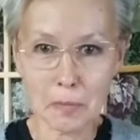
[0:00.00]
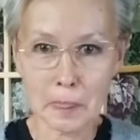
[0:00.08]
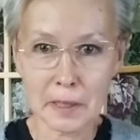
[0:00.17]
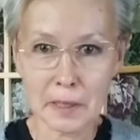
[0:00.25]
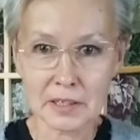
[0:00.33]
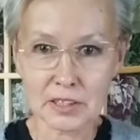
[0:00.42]

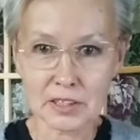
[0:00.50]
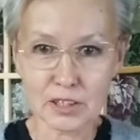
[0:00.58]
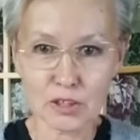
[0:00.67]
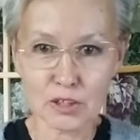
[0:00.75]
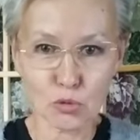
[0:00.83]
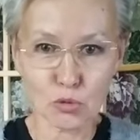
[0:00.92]
И
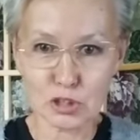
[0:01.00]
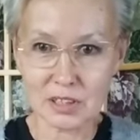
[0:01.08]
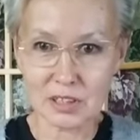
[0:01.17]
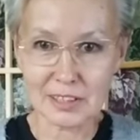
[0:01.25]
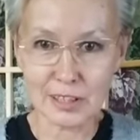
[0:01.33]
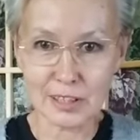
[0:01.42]
очень
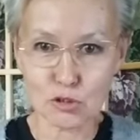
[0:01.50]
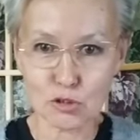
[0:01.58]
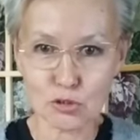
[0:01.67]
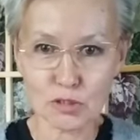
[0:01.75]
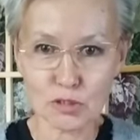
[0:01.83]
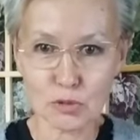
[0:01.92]
надеюсь, что
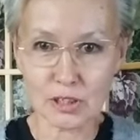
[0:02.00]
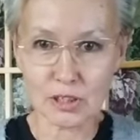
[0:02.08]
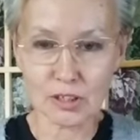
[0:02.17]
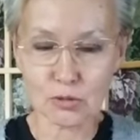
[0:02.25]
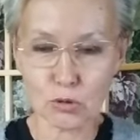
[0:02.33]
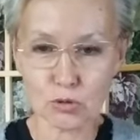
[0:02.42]
сегодня
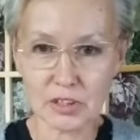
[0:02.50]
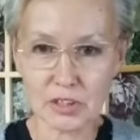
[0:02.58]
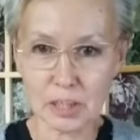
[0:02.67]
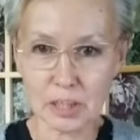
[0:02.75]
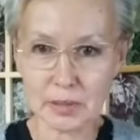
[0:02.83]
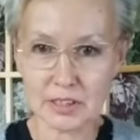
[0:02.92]
такого не
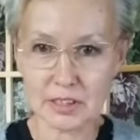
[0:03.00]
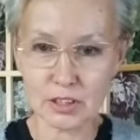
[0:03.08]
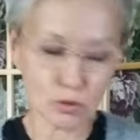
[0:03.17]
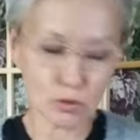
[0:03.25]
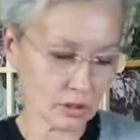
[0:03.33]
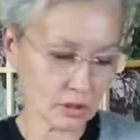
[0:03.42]
произойдет.
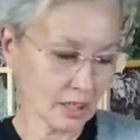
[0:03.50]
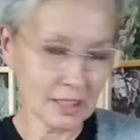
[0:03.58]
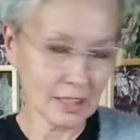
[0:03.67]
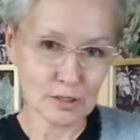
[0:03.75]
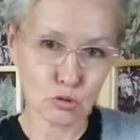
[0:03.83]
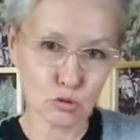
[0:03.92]

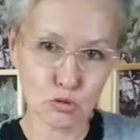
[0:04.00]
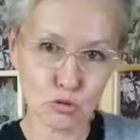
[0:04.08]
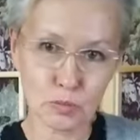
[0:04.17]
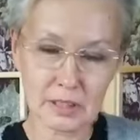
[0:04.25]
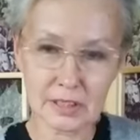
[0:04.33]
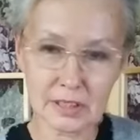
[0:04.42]
Стучу по
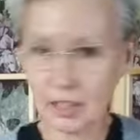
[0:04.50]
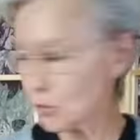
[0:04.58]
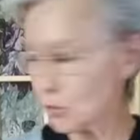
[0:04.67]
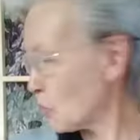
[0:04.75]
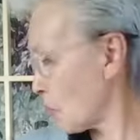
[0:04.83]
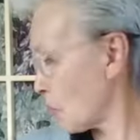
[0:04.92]
дереву,
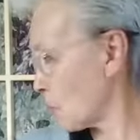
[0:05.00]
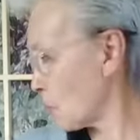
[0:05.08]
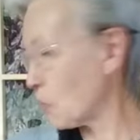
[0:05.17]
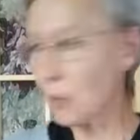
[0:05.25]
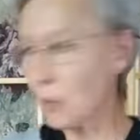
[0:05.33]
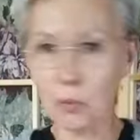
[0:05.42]

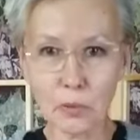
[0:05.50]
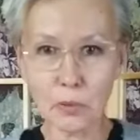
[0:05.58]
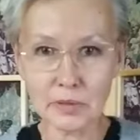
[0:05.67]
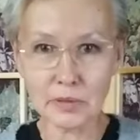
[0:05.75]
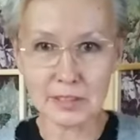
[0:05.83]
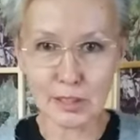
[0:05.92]

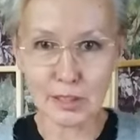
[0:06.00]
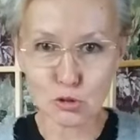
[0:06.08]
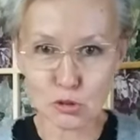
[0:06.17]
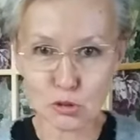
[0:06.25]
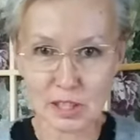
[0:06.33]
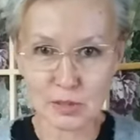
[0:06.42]
надеюсь, что со
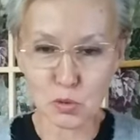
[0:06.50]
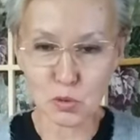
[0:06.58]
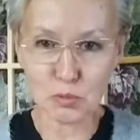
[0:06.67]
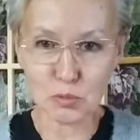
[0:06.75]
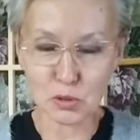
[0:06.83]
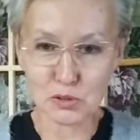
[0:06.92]
звуком будет
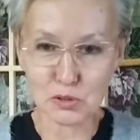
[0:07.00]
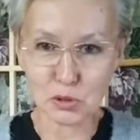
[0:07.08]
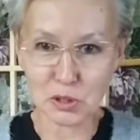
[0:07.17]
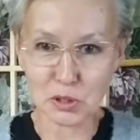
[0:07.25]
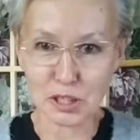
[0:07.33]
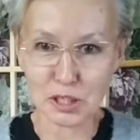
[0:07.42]
все
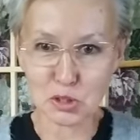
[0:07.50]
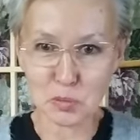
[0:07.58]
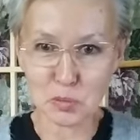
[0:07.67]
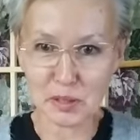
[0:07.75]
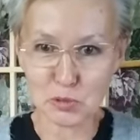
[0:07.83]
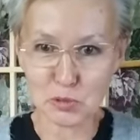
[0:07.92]
хорошо, потому
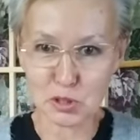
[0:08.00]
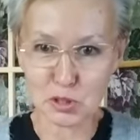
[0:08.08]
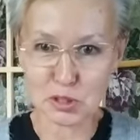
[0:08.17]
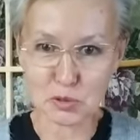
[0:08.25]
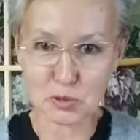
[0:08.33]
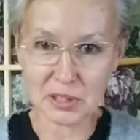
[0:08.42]
что
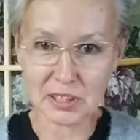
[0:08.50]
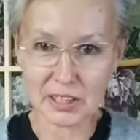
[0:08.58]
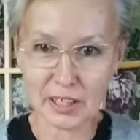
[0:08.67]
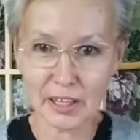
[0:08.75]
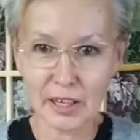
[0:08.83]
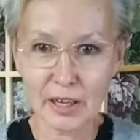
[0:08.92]
сегодня я
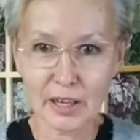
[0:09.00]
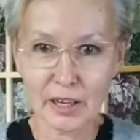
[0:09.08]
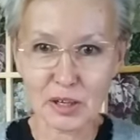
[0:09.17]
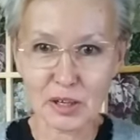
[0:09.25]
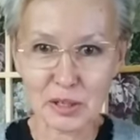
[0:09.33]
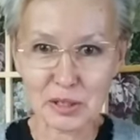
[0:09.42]
э,
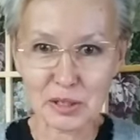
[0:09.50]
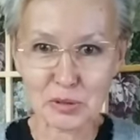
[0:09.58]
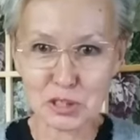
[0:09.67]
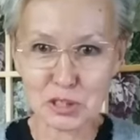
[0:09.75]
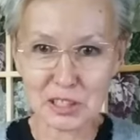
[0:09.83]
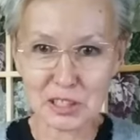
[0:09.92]
очень
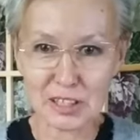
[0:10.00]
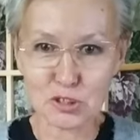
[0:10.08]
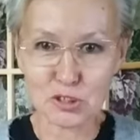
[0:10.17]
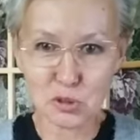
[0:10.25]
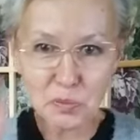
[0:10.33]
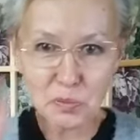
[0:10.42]
хочу
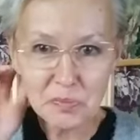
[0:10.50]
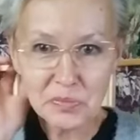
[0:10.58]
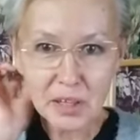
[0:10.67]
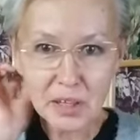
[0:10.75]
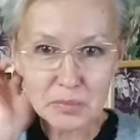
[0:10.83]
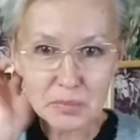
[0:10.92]

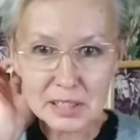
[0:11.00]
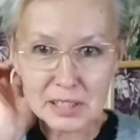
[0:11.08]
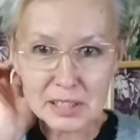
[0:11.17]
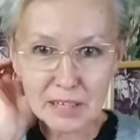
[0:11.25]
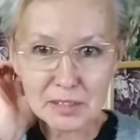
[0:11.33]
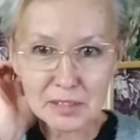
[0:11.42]
представить
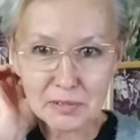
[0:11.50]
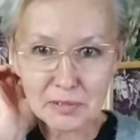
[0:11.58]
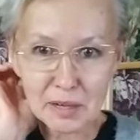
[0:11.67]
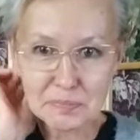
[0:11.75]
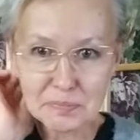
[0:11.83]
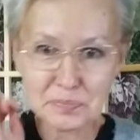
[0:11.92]
вам